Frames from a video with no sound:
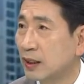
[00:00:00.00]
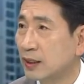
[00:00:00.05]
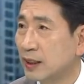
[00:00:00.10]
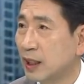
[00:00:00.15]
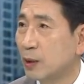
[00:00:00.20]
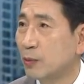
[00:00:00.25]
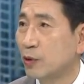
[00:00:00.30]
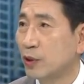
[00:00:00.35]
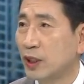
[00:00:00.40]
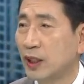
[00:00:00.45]

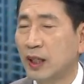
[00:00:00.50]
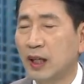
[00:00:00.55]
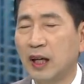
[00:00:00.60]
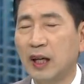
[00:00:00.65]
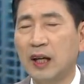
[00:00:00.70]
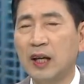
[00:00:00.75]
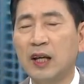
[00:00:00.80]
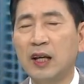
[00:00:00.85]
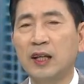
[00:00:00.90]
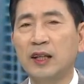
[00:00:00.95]
그러다 네.
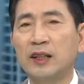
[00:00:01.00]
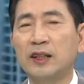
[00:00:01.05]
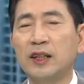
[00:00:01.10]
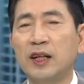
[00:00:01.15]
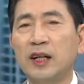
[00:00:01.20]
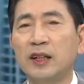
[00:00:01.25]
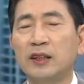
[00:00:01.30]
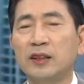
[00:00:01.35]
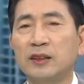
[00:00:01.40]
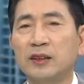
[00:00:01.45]
보니까
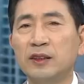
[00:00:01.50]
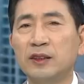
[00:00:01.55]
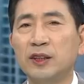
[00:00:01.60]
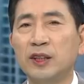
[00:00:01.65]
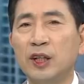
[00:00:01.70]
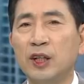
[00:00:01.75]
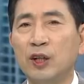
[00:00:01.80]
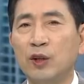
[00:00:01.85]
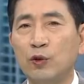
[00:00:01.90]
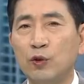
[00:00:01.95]
이러한 어떤
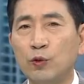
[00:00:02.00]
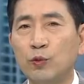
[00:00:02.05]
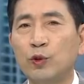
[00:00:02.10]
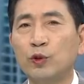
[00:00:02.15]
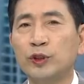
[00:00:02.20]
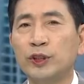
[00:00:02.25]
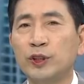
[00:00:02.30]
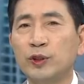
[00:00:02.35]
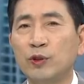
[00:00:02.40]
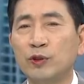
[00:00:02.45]

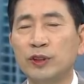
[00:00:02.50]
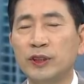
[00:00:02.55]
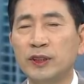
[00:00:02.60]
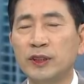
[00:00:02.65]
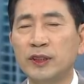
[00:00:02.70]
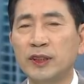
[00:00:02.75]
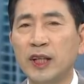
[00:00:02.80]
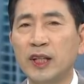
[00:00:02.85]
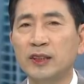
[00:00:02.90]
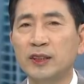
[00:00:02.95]
후보지로
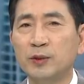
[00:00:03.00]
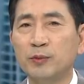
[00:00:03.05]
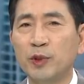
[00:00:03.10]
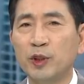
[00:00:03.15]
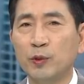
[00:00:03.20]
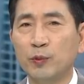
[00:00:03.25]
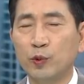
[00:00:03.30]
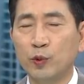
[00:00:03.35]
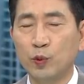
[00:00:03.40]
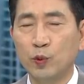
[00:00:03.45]

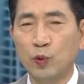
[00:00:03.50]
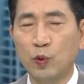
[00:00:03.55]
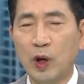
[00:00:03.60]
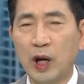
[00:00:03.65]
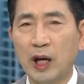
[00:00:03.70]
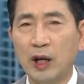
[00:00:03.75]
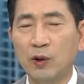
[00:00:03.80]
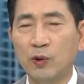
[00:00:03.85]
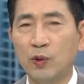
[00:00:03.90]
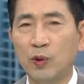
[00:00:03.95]
지정되었음에도
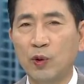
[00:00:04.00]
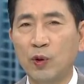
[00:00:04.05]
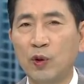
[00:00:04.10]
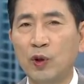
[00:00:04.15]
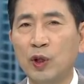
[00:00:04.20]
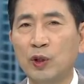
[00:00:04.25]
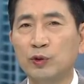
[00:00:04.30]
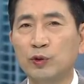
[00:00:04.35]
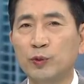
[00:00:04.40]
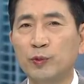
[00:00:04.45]

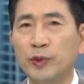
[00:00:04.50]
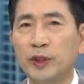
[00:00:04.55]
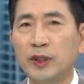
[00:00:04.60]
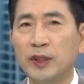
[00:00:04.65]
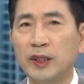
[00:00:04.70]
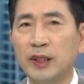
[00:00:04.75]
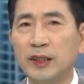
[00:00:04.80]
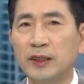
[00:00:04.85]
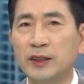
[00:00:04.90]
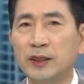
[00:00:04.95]
불구하고
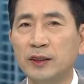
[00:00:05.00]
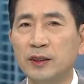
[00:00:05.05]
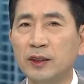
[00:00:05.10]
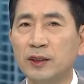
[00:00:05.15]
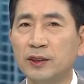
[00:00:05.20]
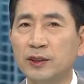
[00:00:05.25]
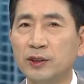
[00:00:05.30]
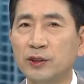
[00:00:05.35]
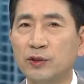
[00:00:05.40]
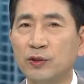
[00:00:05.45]
주민들이
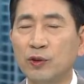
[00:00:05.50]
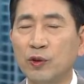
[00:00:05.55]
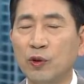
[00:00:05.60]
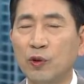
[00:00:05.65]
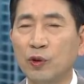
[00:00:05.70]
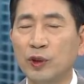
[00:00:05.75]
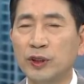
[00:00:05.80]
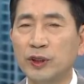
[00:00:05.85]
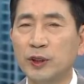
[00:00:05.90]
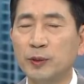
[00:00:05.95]
적극적으로
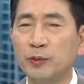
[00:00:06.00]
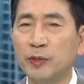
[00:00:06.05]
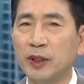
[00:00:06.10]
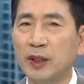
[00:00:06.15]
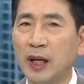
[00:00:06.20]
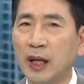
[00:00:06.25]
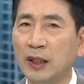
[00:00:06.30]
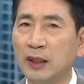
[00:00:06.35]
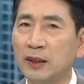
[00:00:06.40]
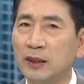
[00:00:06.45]

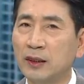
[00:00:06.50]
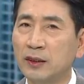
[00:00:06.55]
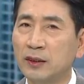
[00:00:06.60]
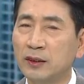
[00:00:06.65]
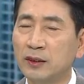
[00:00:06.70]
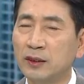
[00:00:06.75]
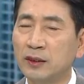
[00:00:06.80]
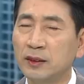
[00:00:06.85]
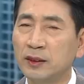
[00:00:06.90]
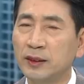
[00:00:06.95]
호기심을
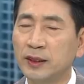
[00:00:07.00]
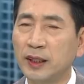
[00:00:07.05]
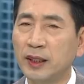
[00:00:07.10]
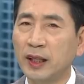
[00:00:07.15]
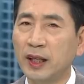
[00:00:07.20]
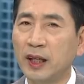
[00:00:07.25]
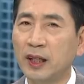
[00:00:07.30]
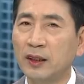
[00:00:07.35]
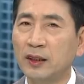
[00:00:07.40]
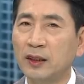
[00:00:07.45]
갖는 것에
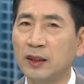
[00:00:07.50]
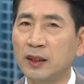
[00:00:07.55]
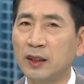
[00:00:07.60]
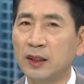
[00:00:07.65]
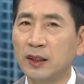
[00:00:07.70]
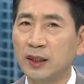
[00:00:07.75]
대한